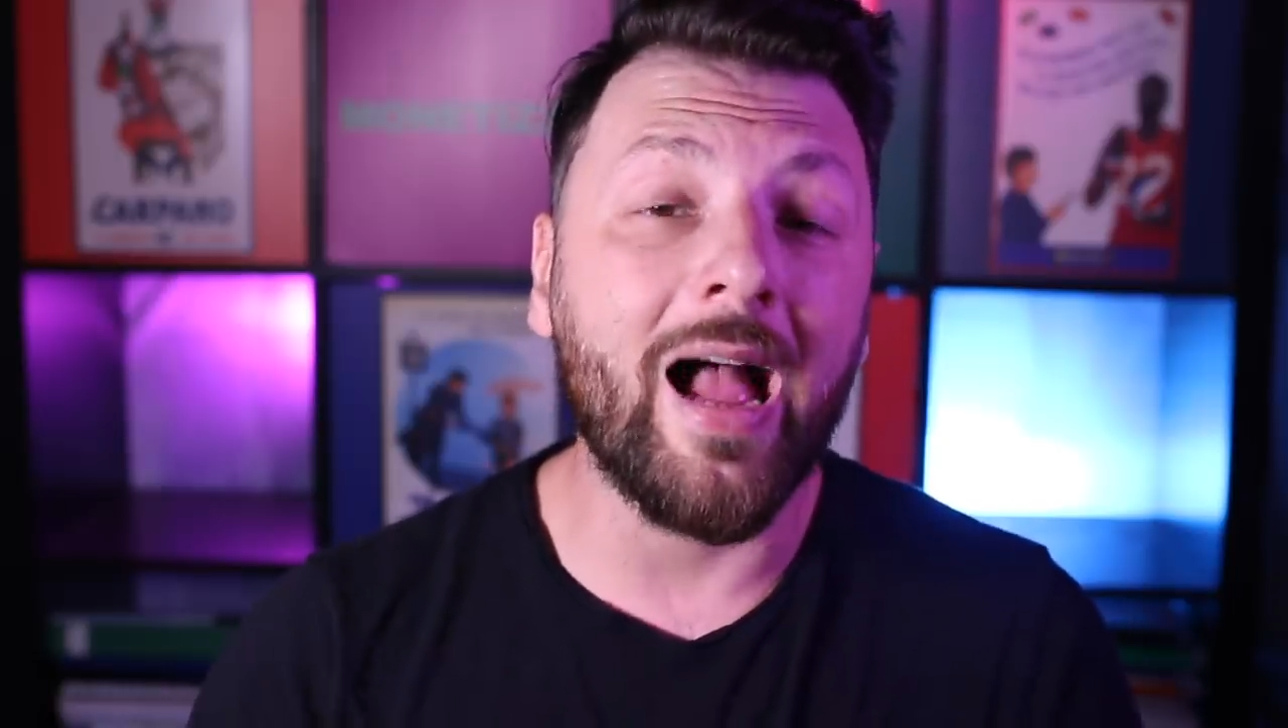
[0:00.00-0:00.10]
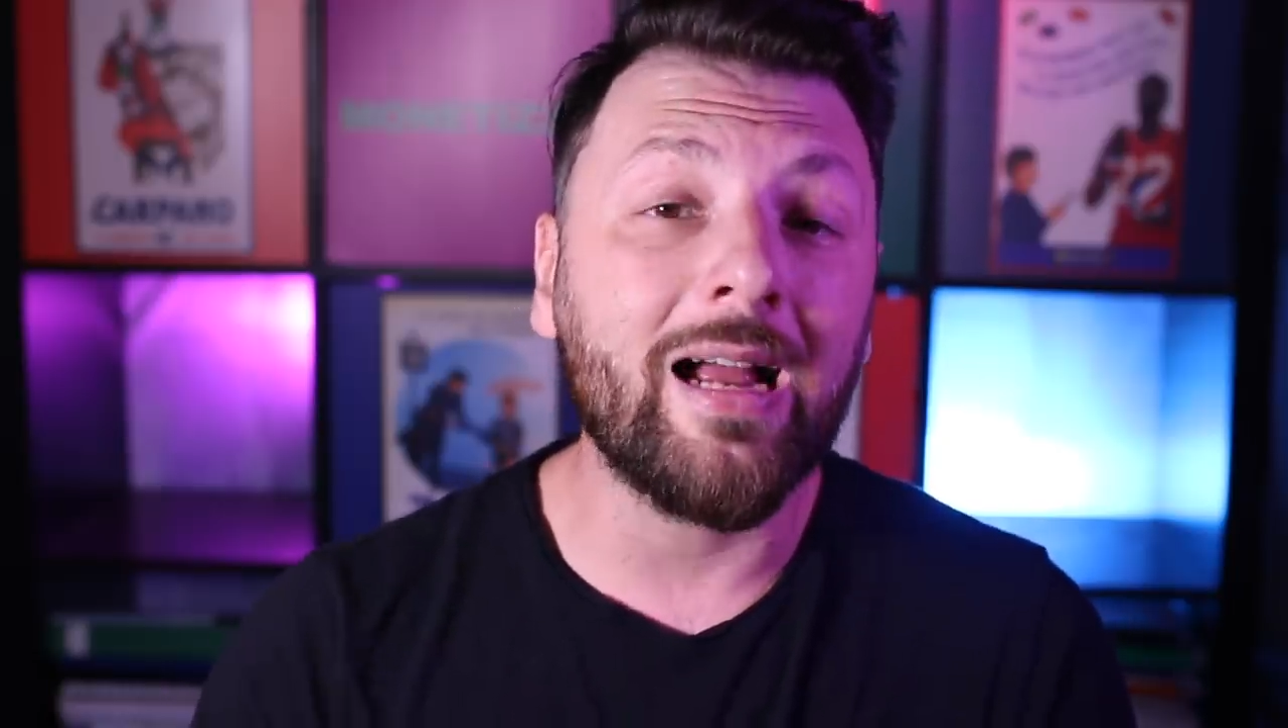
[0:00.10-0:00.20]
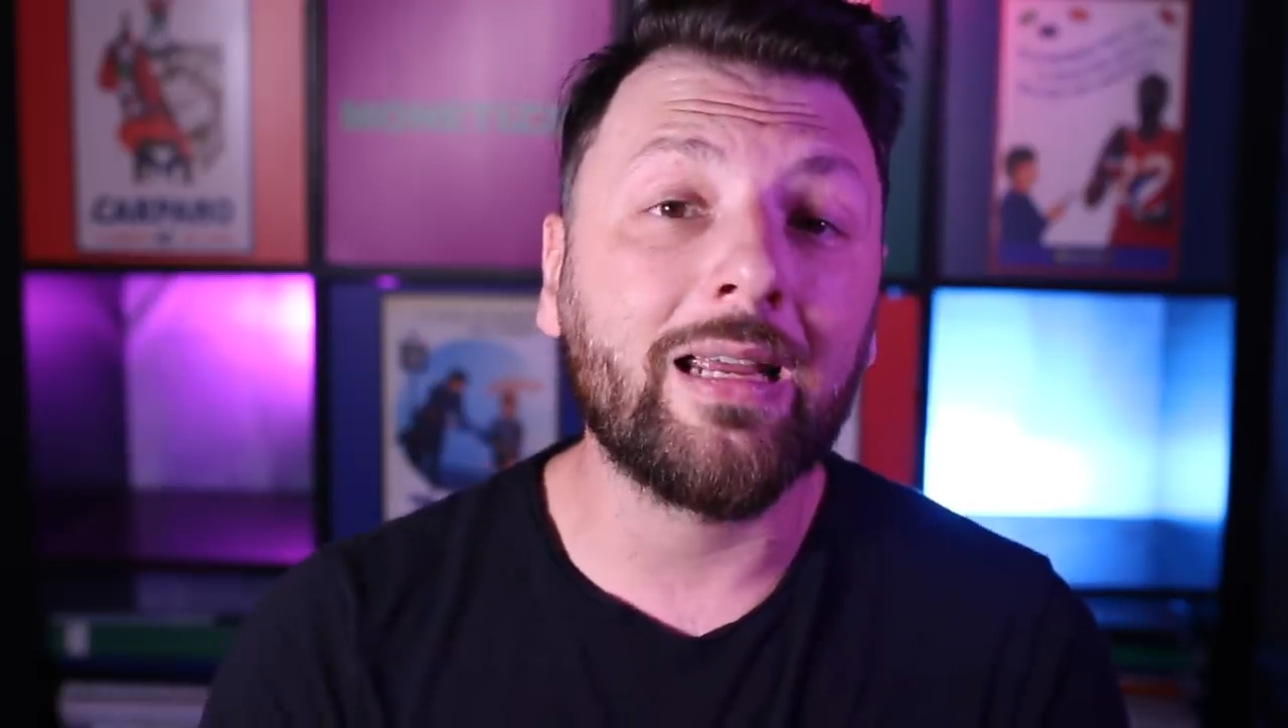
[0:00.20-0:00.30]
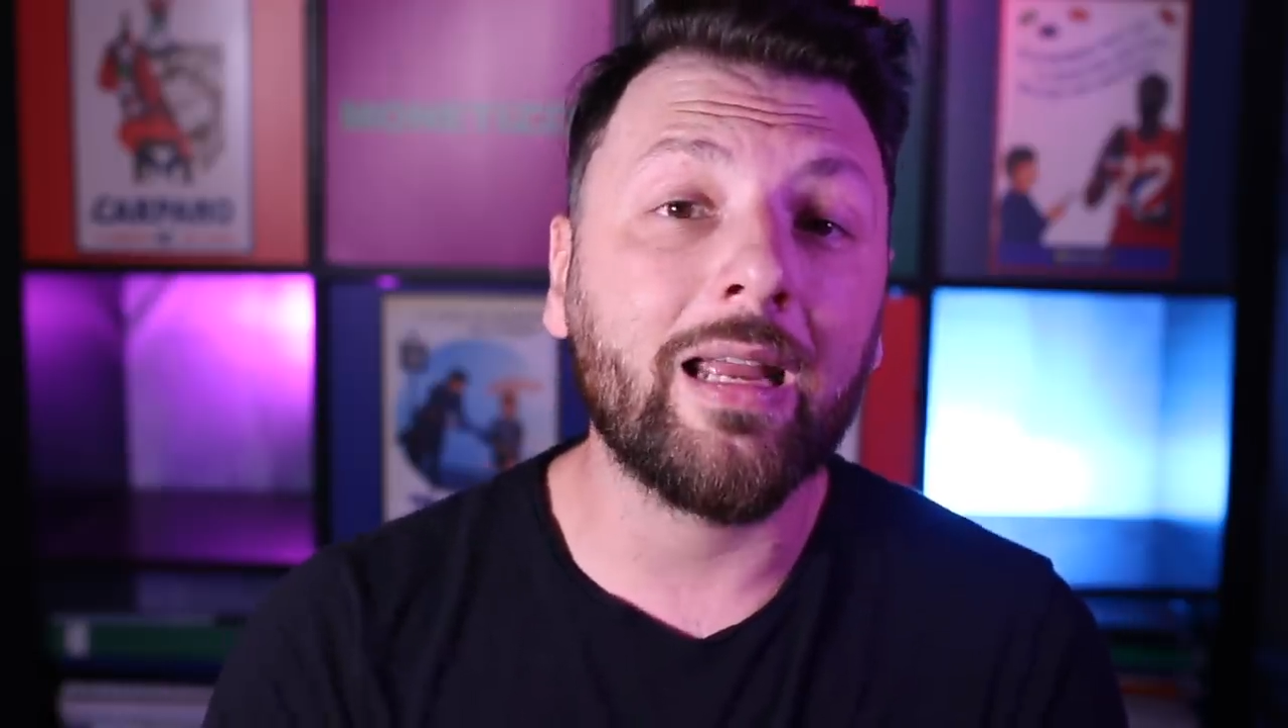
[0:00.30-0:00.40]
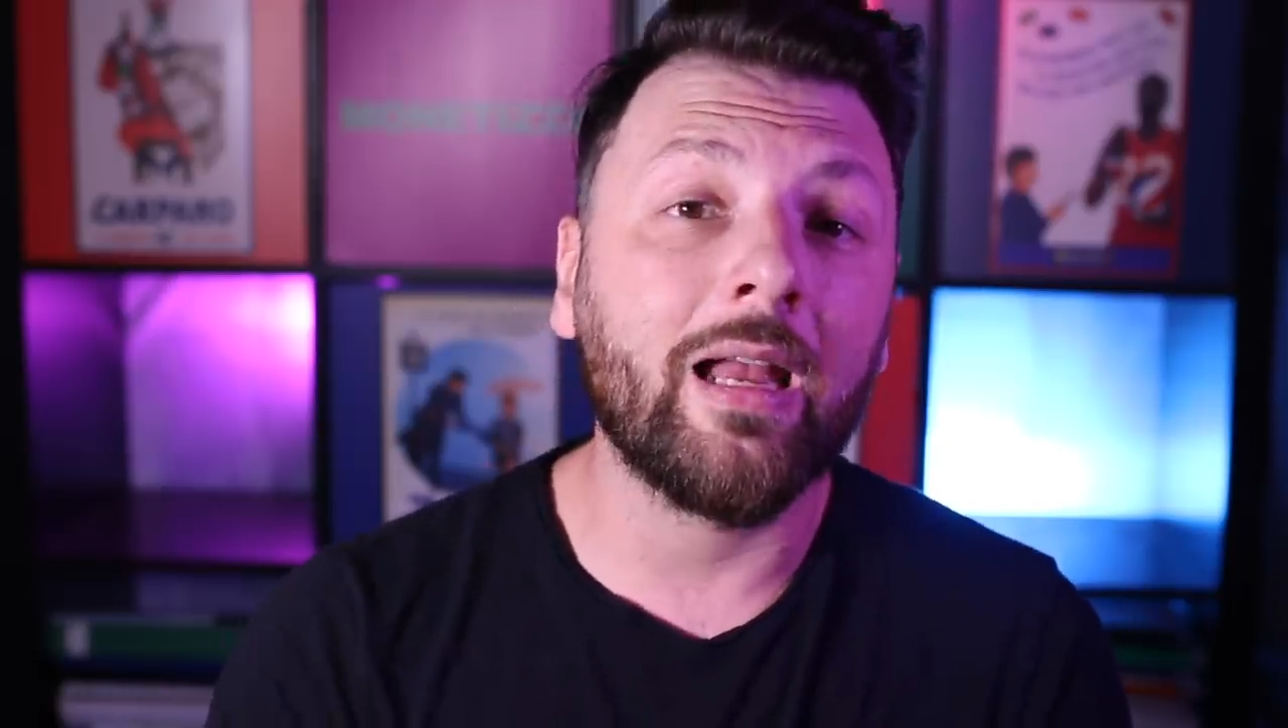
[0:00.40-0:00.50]

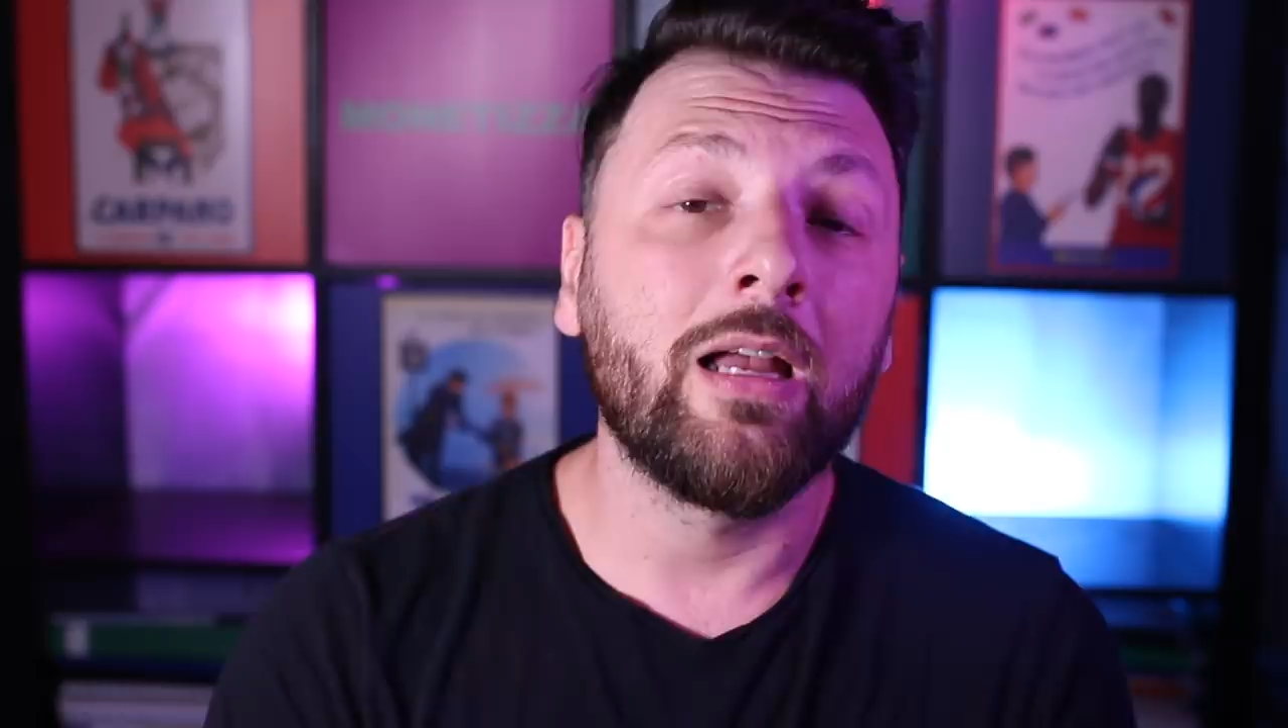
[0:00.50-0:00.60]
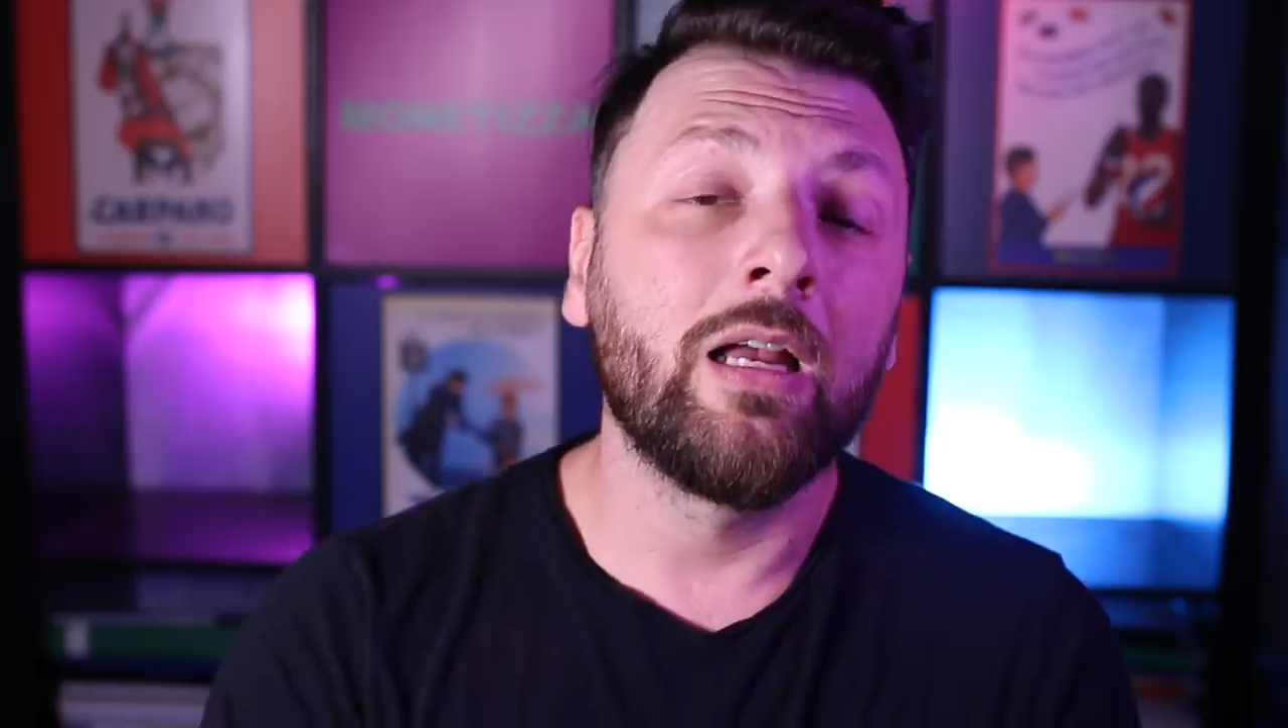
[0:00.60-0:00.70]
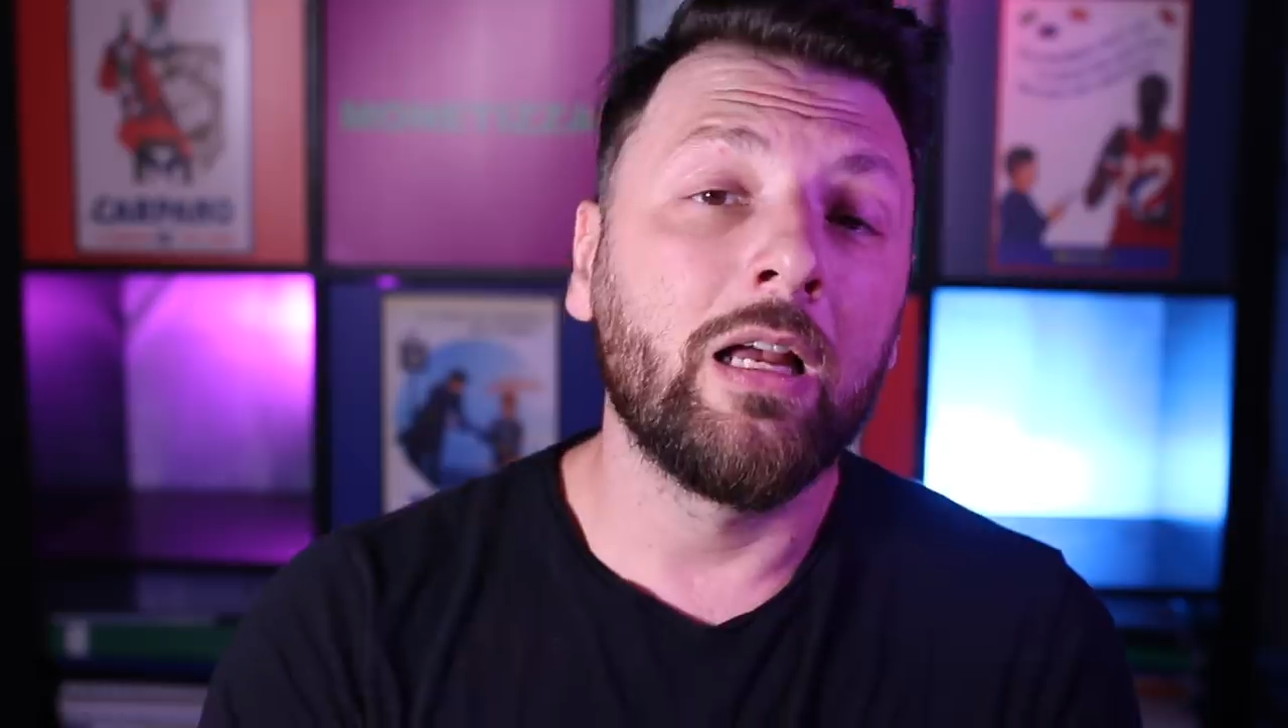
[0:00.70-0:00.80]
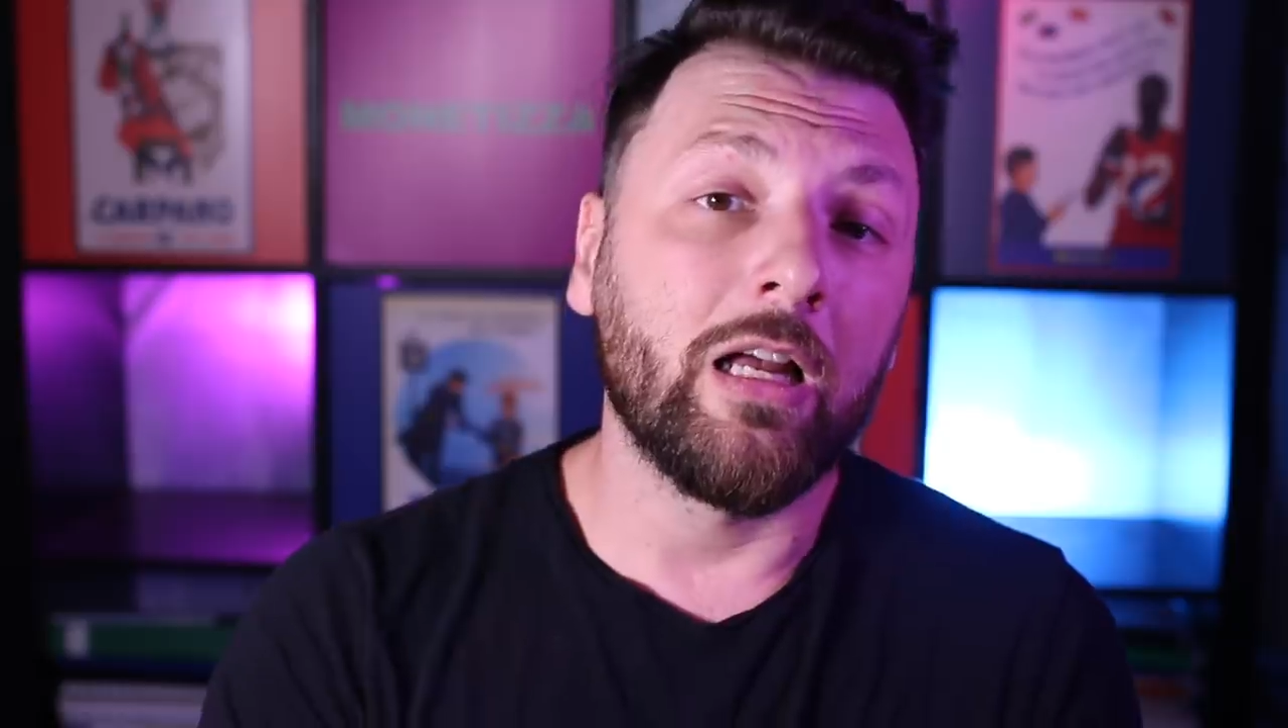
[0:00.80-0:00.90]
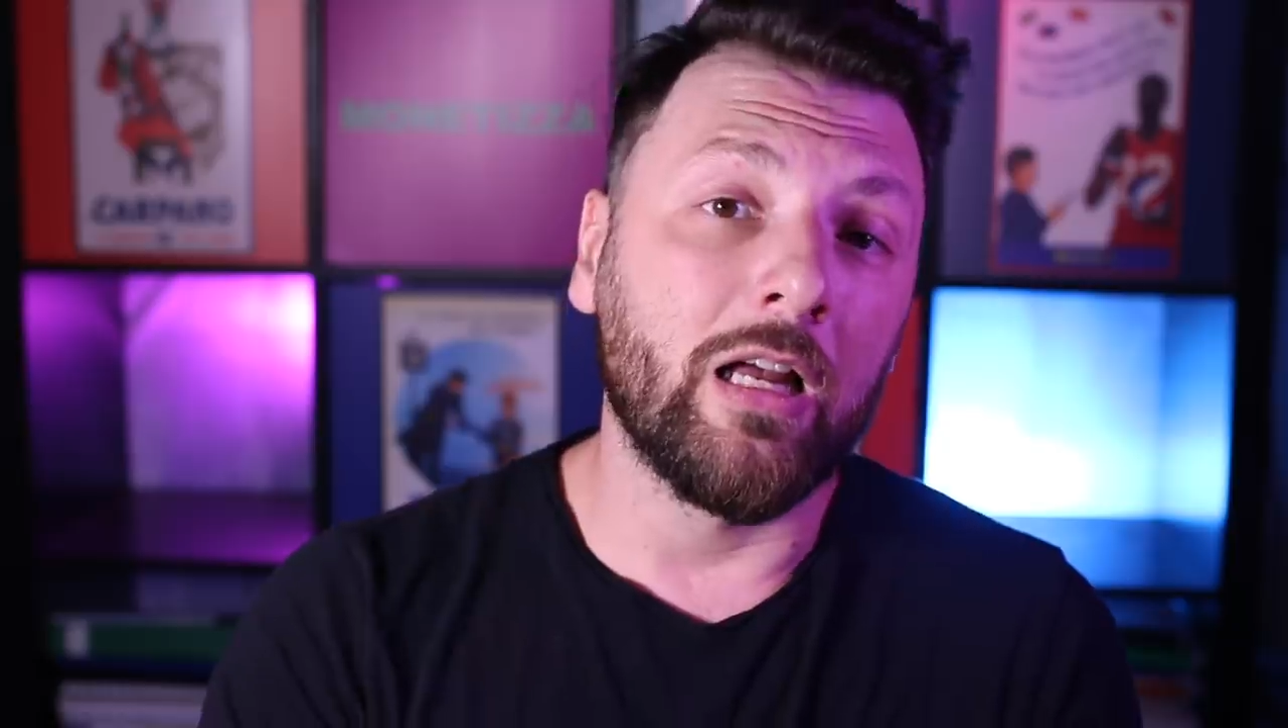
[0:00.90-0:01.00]
anche